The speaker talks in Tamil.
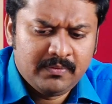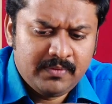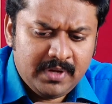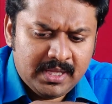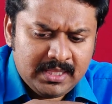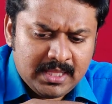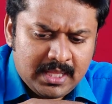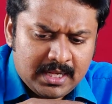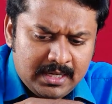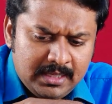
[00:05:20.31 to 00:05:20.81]

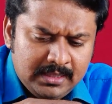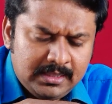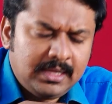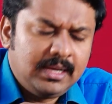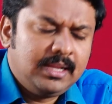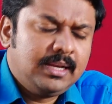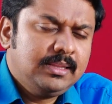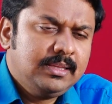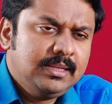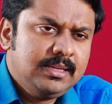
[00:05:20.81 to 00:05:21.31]

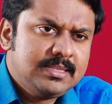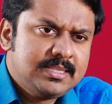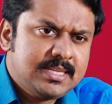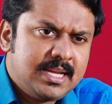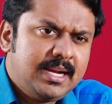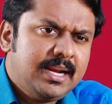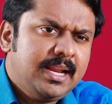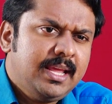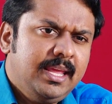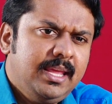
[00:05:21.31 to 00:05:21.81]
வேதாரண்யத்திலிருந்து
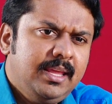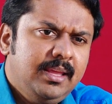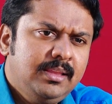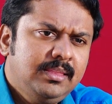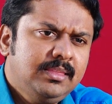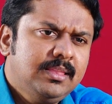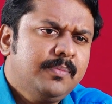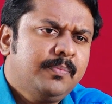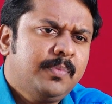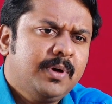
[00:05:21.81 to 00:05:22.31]
சென்னை
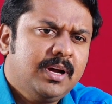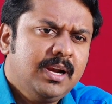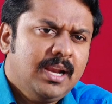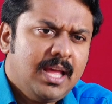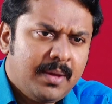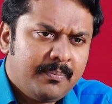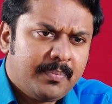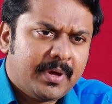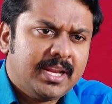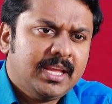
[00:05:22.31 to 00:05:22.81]
இந்த
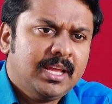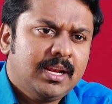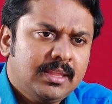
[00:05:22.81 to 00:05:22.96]
பக்கம்லாம்